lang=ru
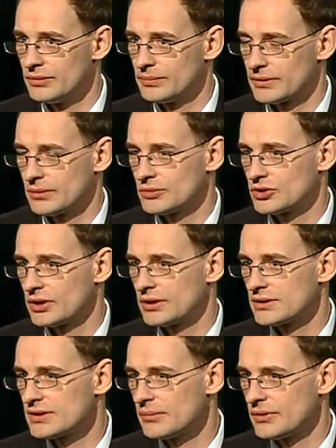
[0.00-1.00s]
Потому что на
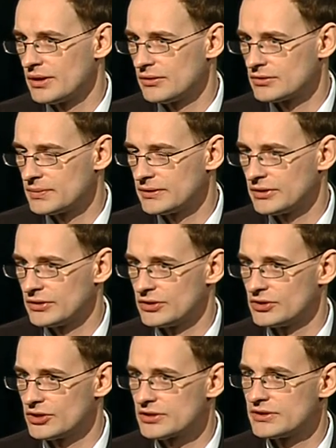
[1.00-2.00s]
самом деле, вот смотрите,
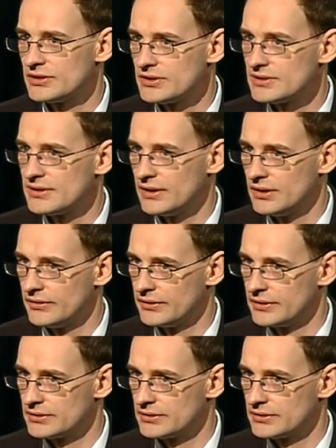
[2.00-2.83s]
сейчас есть исследования.